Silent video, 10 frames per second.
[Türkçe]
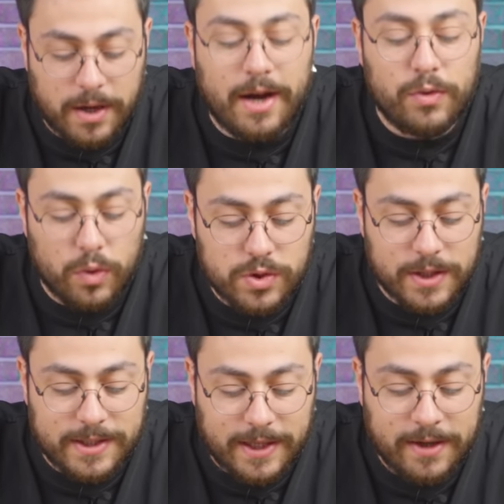Kargo
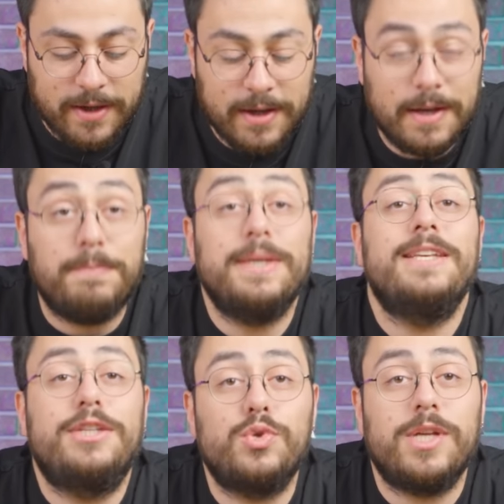ücreti
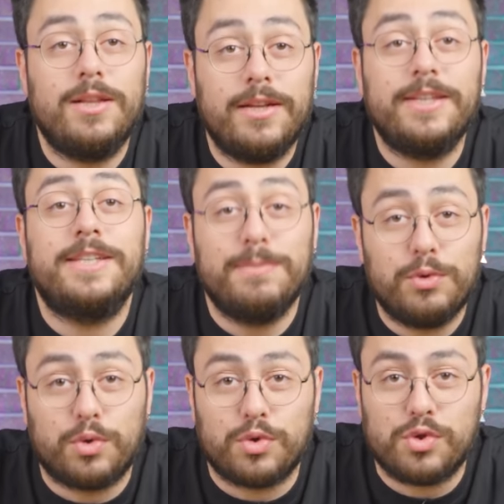1250 lira 20
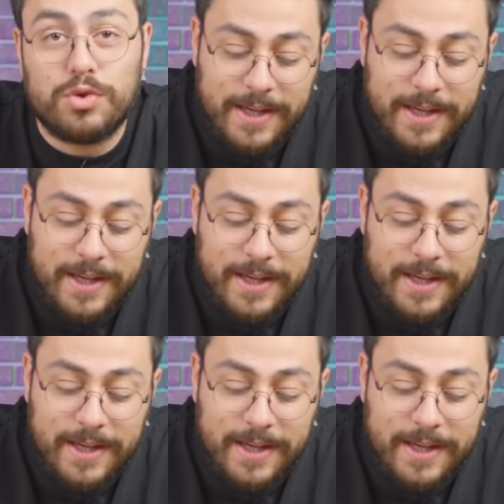kuruş.